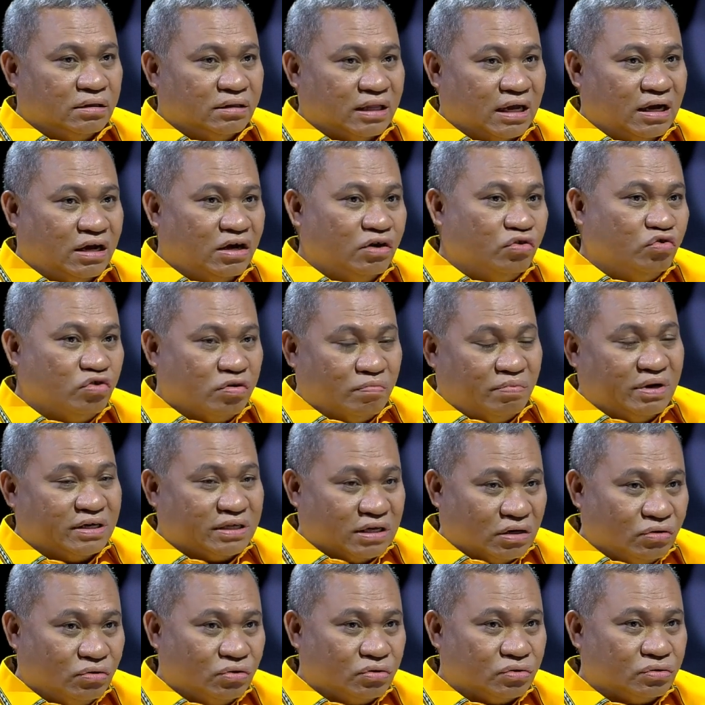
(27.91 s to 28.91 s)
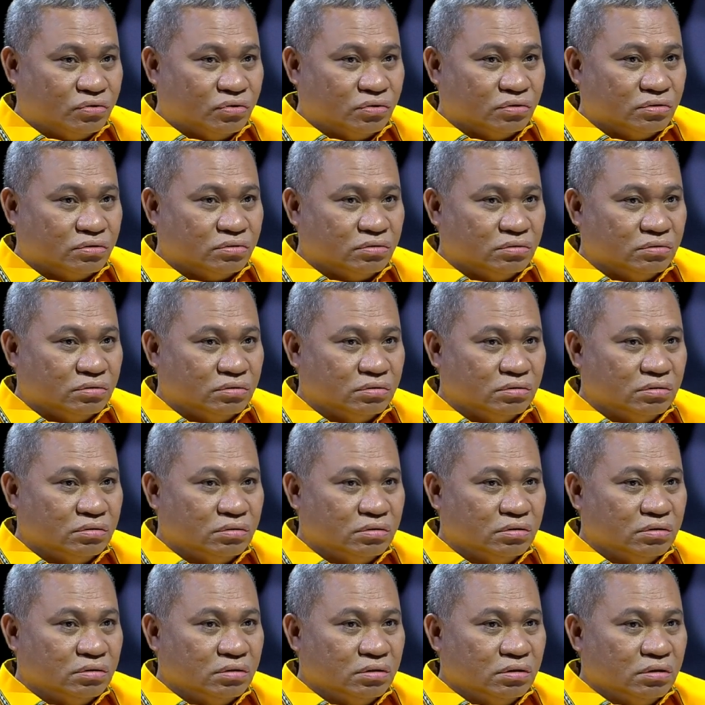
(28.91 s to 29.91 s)
tanggal 12 Agustus
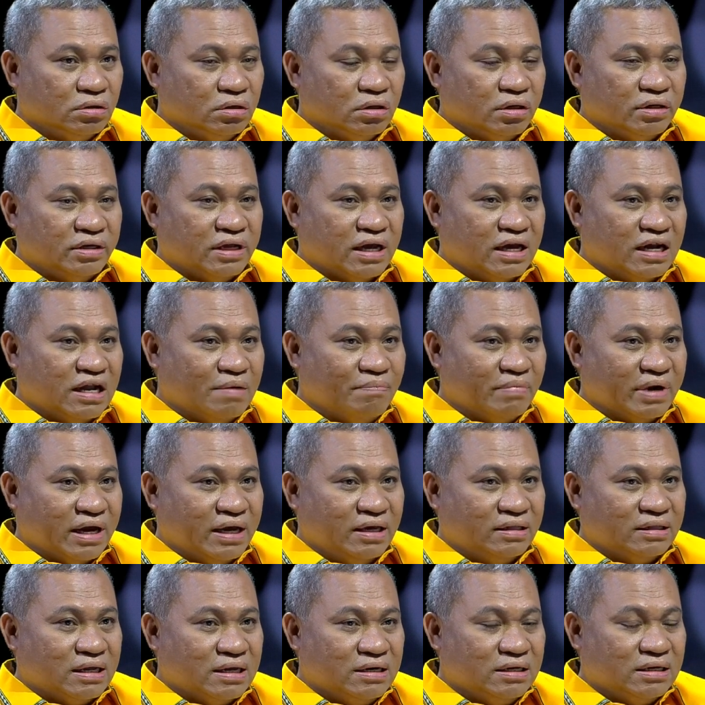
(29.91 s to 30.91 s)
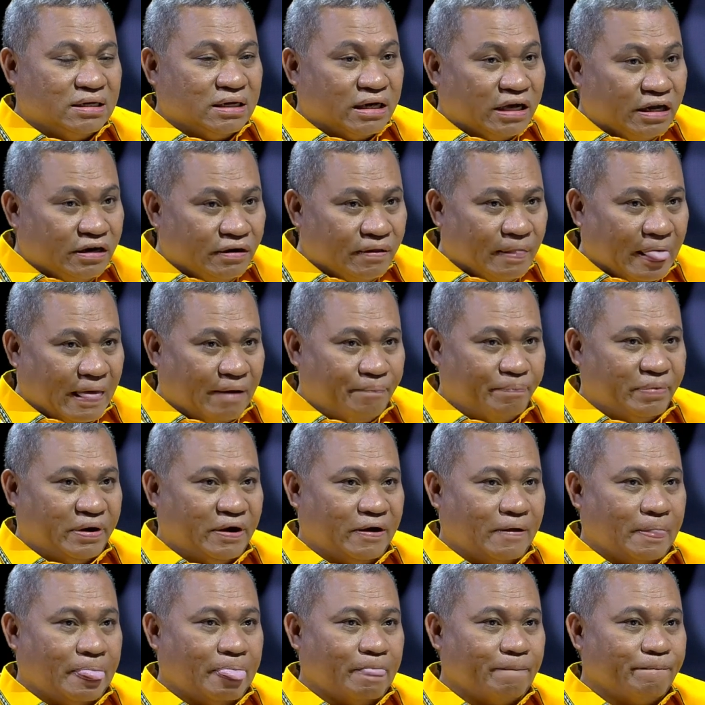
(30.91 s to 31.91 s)
dalam kaitan dengan
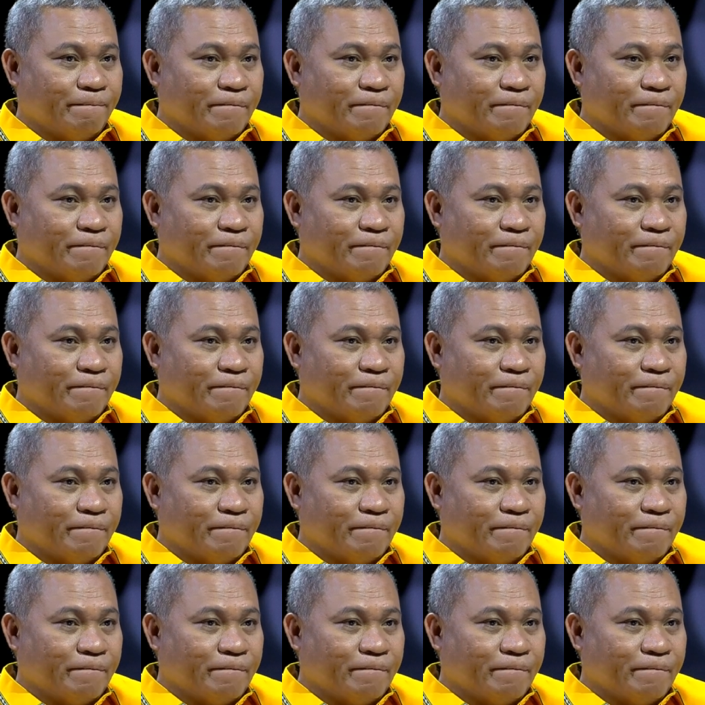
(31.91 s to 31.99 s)
apa?